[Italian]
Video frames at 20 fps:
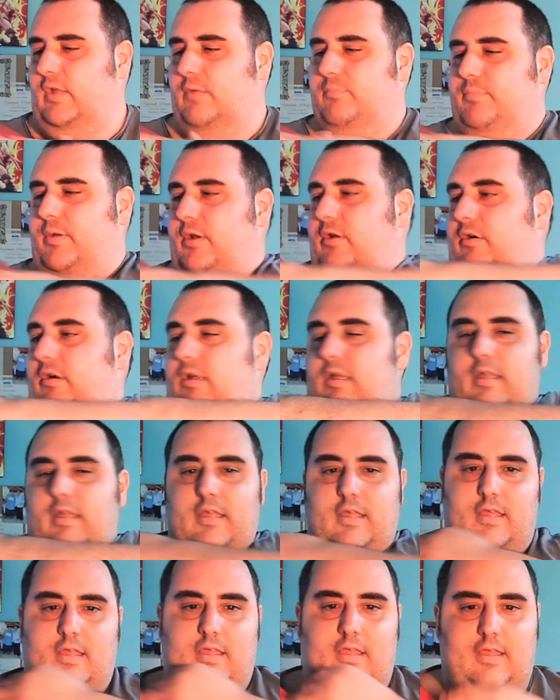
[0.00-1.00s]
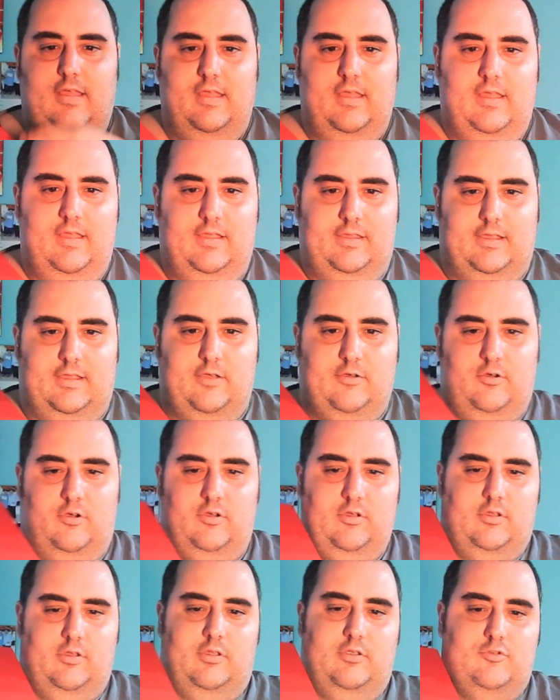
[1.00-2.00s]
Però che
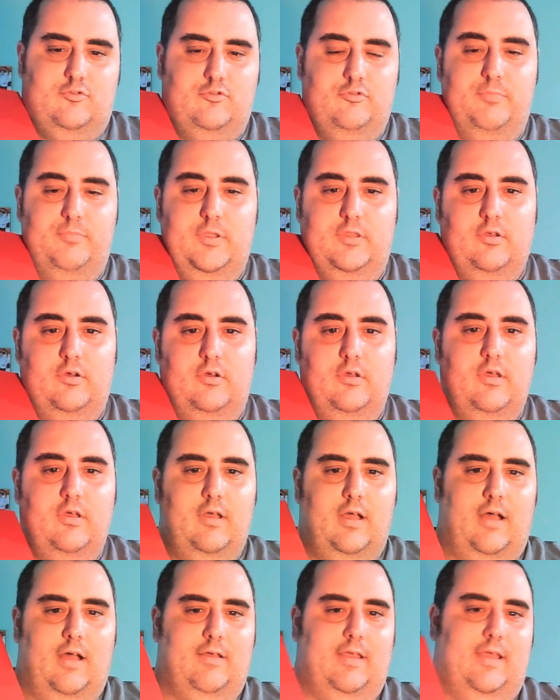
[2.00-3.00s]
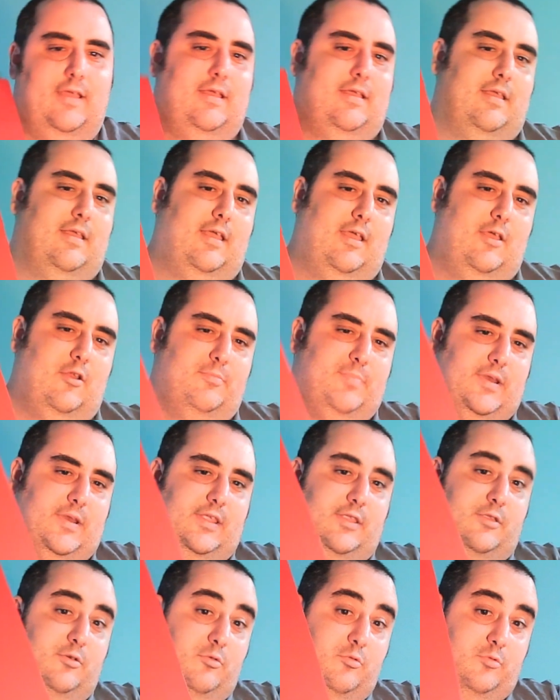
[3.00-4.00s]
subito eh, ero
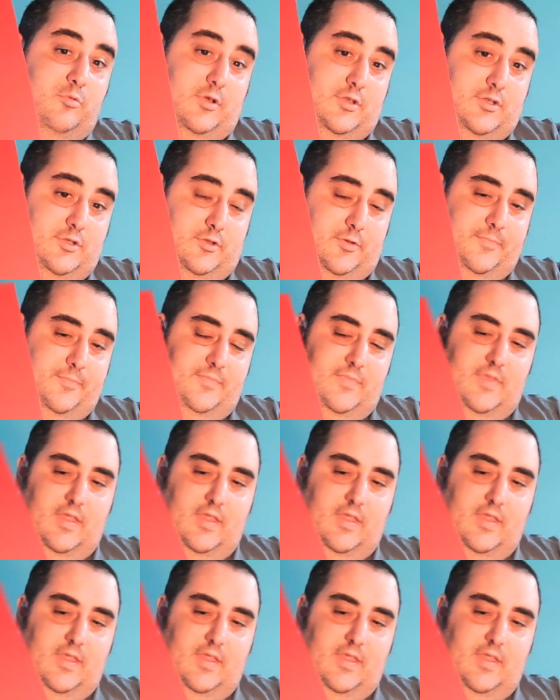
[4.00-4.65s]
partito con questo